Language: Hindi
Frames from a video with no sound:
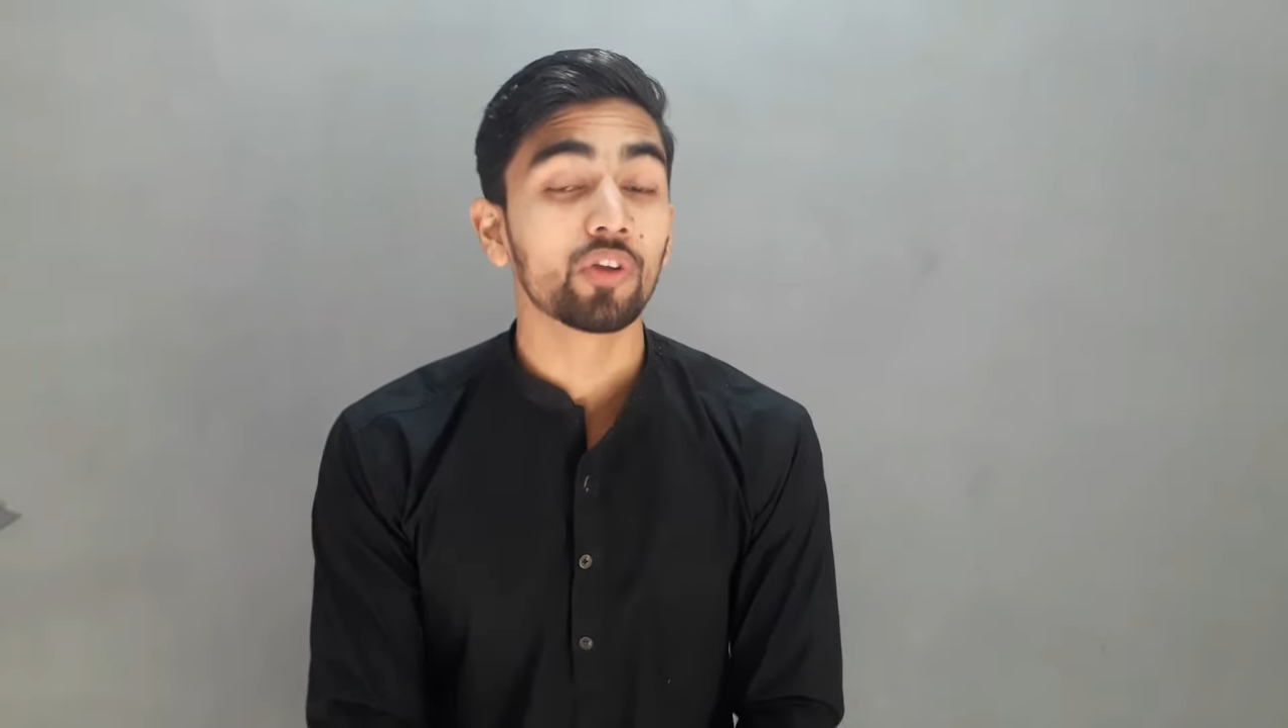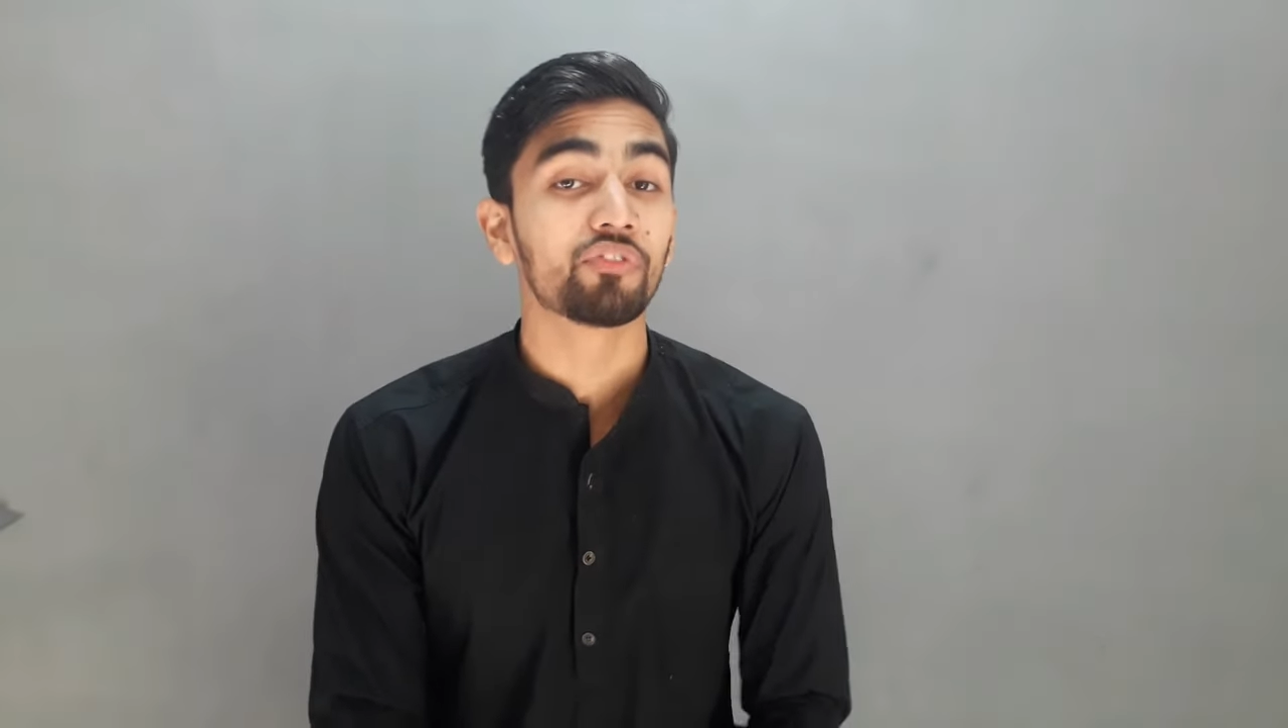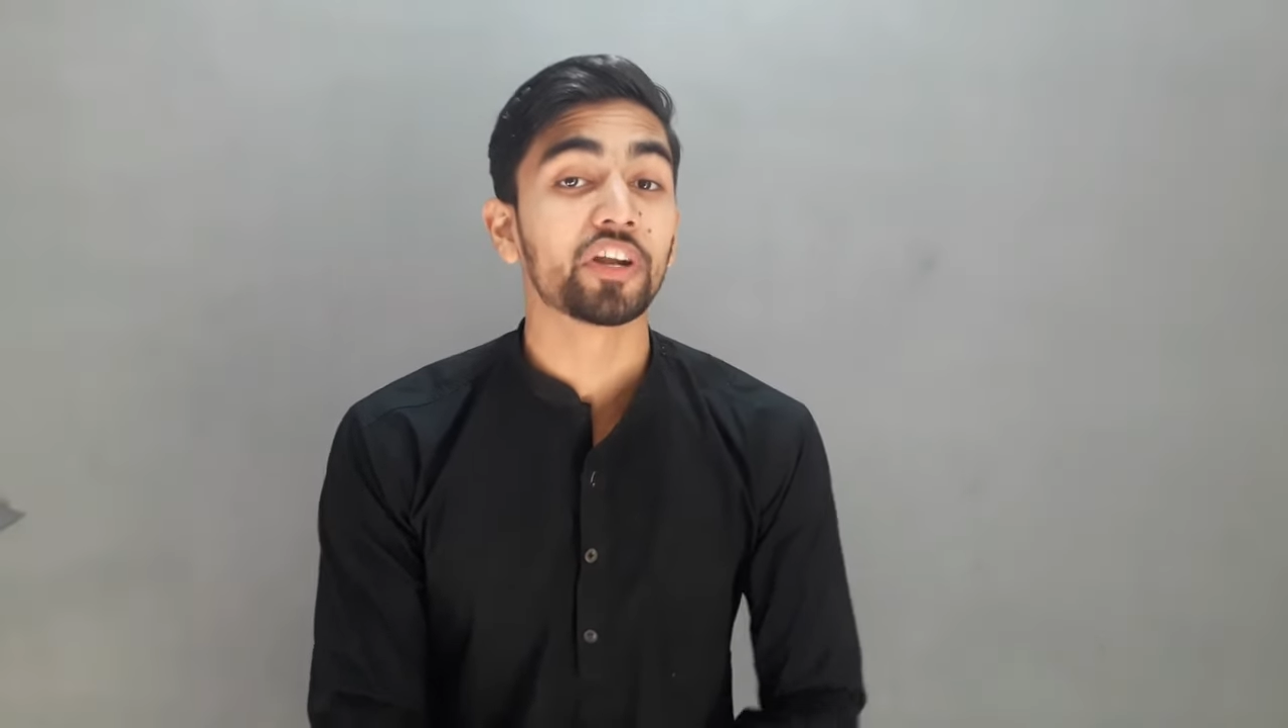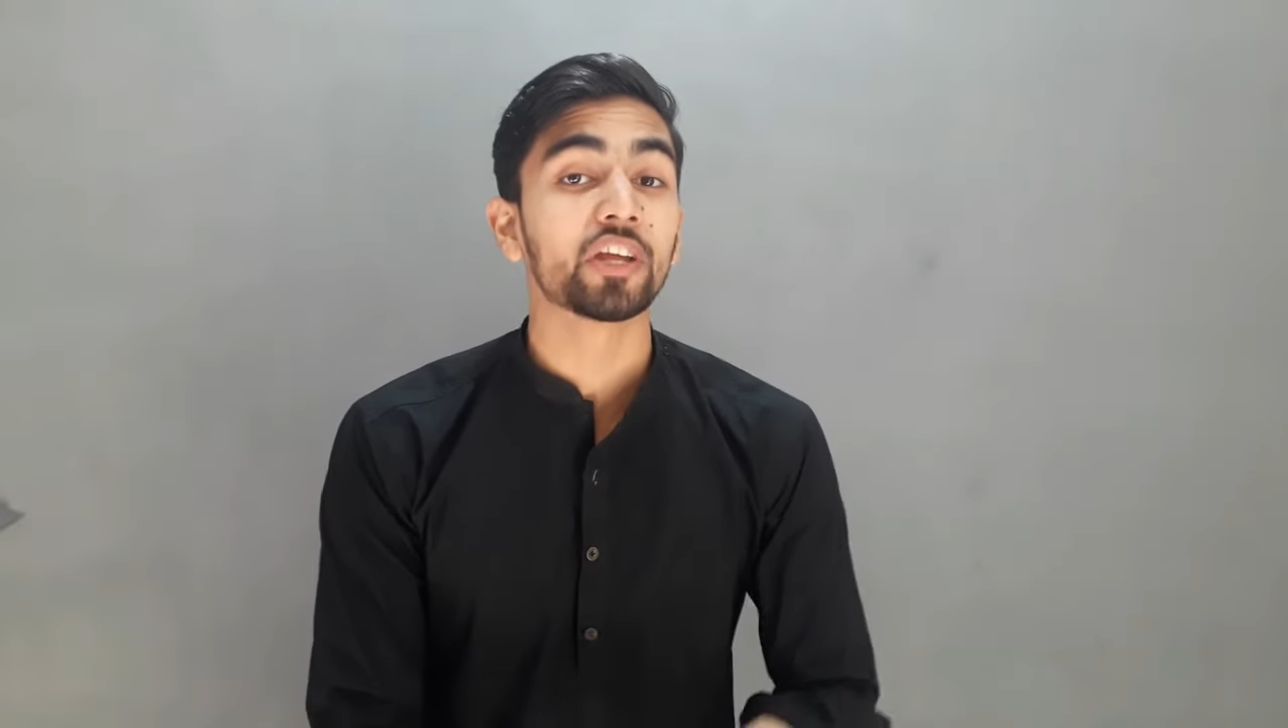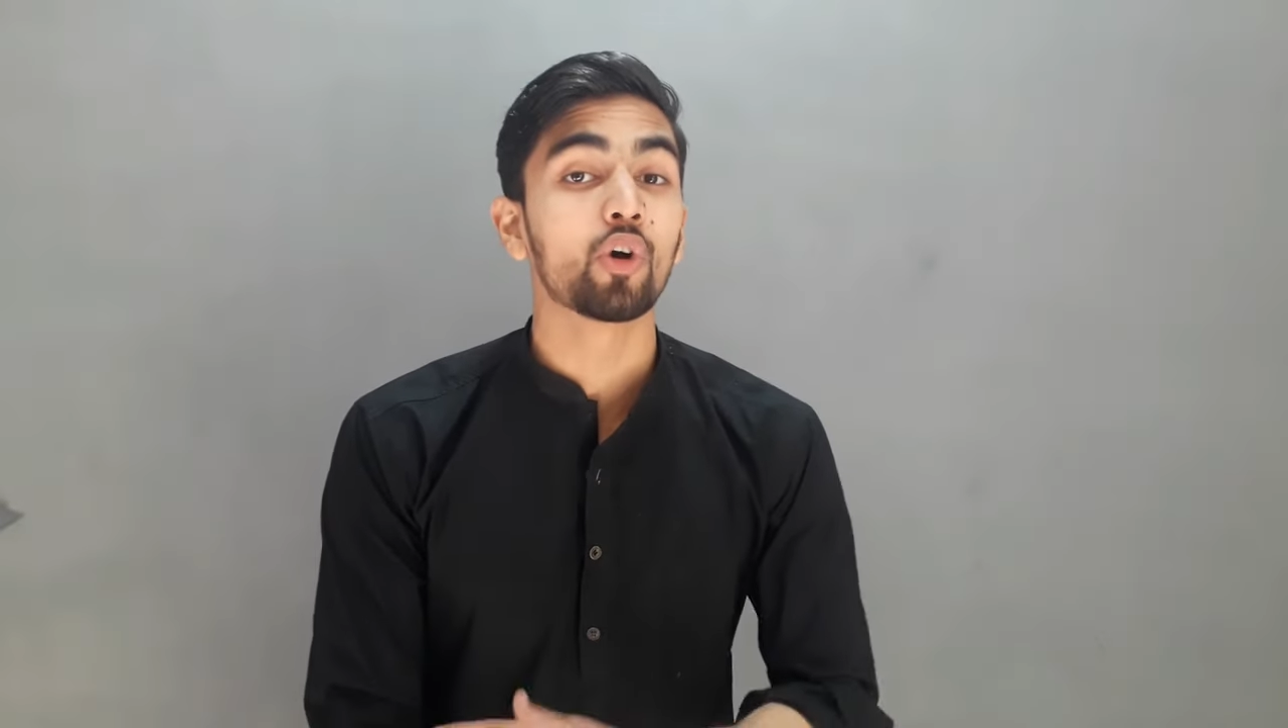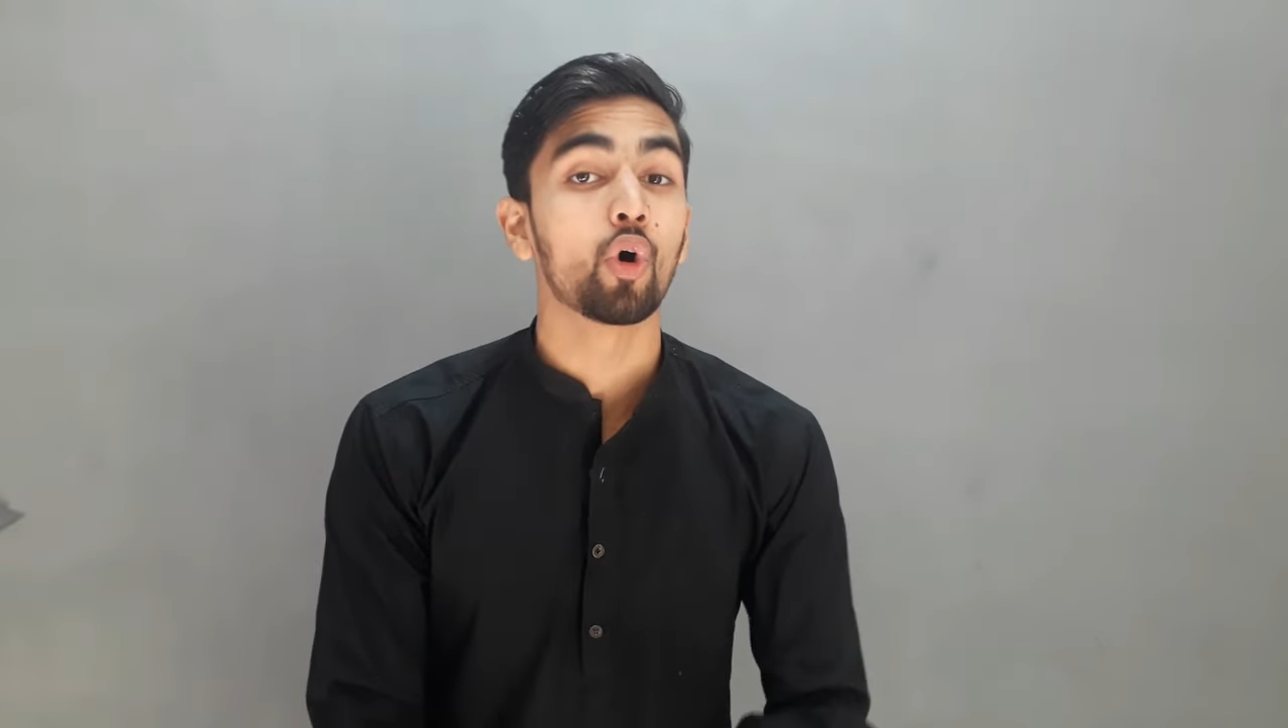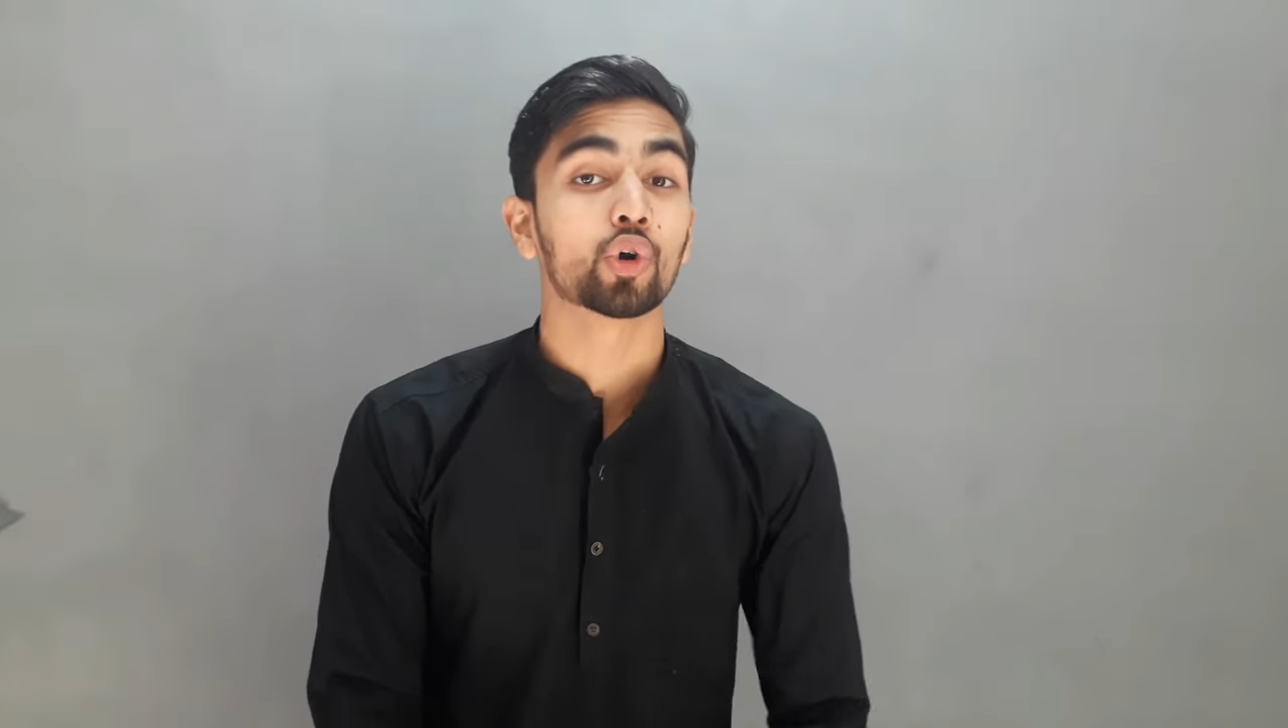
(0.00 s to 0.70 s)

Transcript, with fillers: की फिटिंग